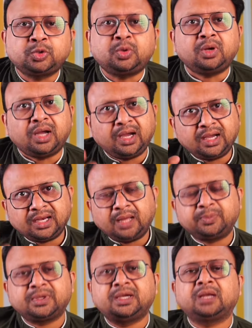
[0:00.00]
तो
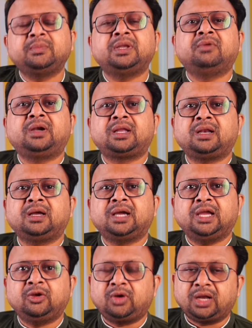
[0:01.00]
अगर आपके घर में इन्वर्टर
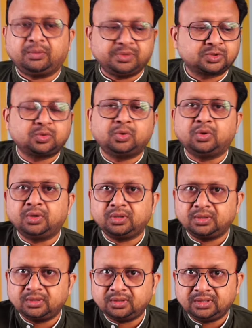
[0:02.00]
लगा है और आप इसको
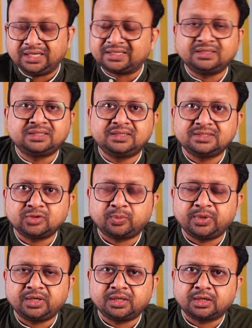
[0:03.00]
इलेक्ट्रिसिटी से
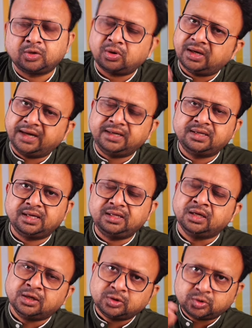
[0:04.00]
ऑपरेट कर रहे हो और लाइट
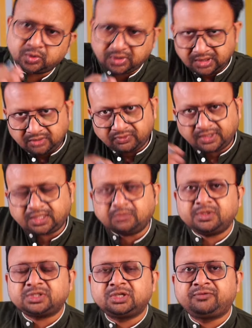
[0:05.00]
गई तो
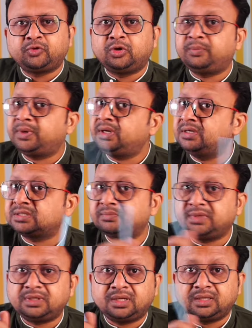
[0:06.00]
इन्वर्टर में शिफ्ट होने पर
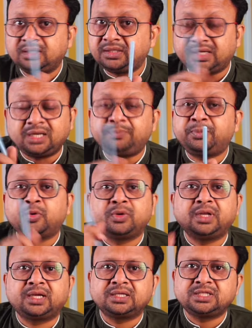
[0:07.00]
इसमें ट्रिप
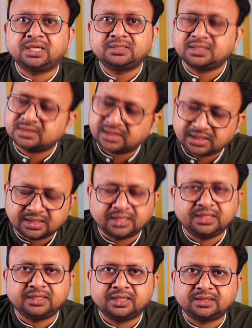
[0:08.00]
होने के चांसेस
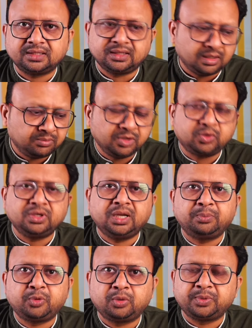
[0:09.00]
नहीं रहते
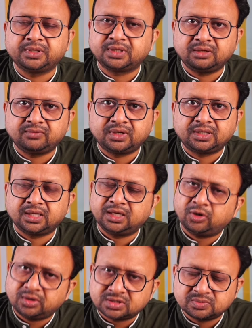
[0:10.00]
बिल्कुल लैपटॉप की तरह वर्क
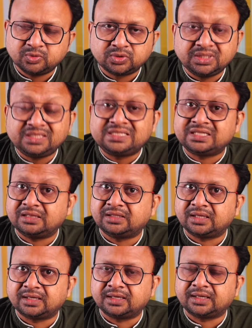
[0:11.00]
करेगा और स्मूथली
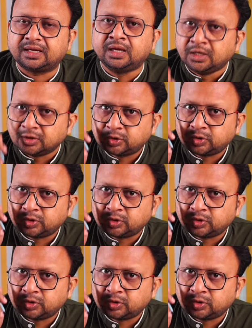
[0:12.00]
चलता रहेगा